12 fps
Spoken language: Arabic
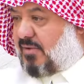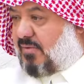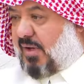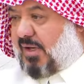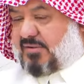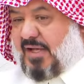
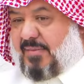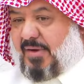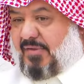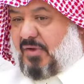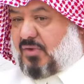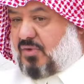واعطاه
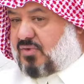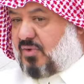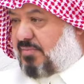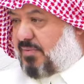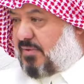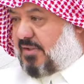بعض الكتب
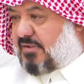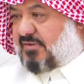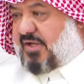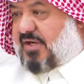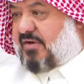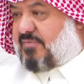
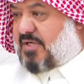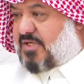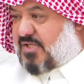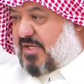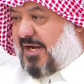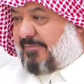للتعريف
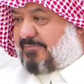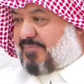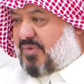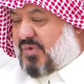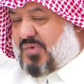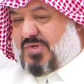بالاسلام
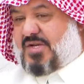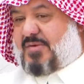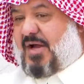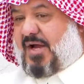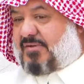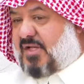
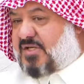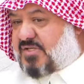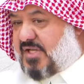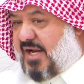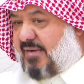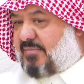وسماحه
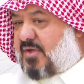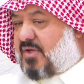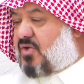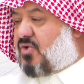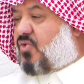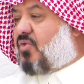الاسلام
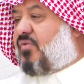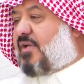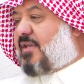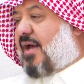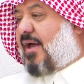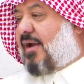يقول
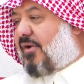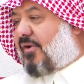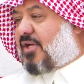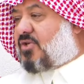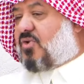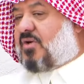فدخل
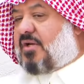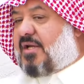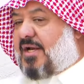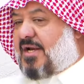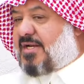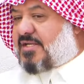الرجل
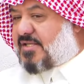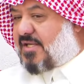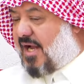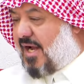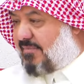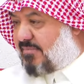الى
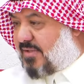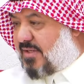الاسلام